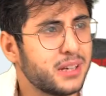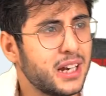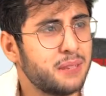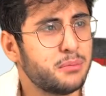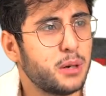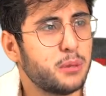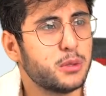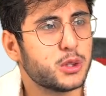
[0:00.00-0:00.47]

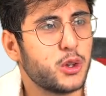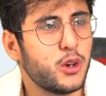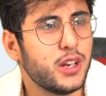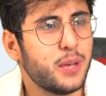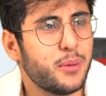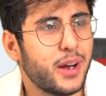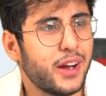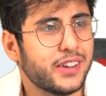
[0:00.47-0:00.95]
Bırak Momot
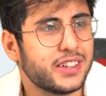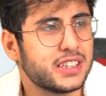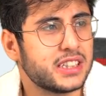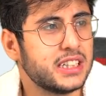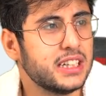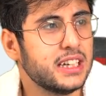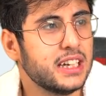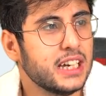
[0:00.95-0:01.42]
öyle bir
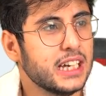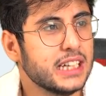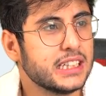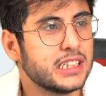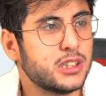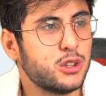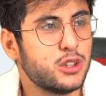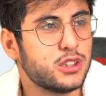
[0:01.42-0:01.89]
andır ki
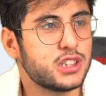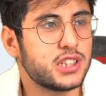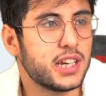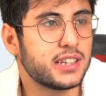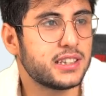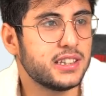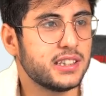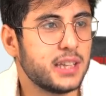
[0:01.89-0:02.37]
iki yıl önce
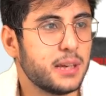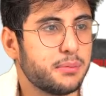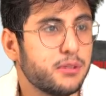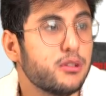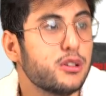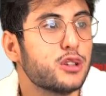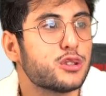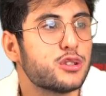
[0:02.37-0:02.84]
çektiğin
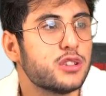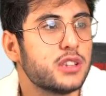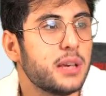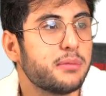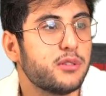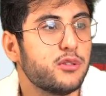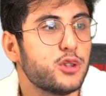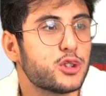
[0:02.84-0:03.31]
tepki videosunu
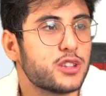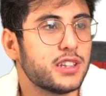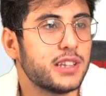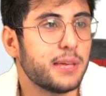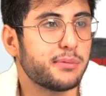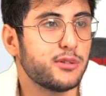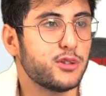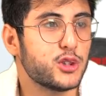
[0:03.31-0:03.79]
tepki videosuna
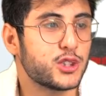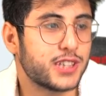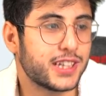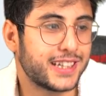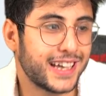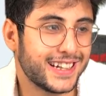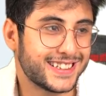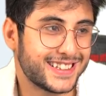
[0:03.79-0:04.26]
tepki
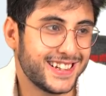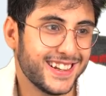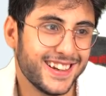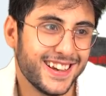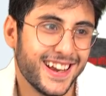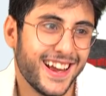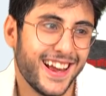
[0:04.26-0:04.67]
videosu çekersin.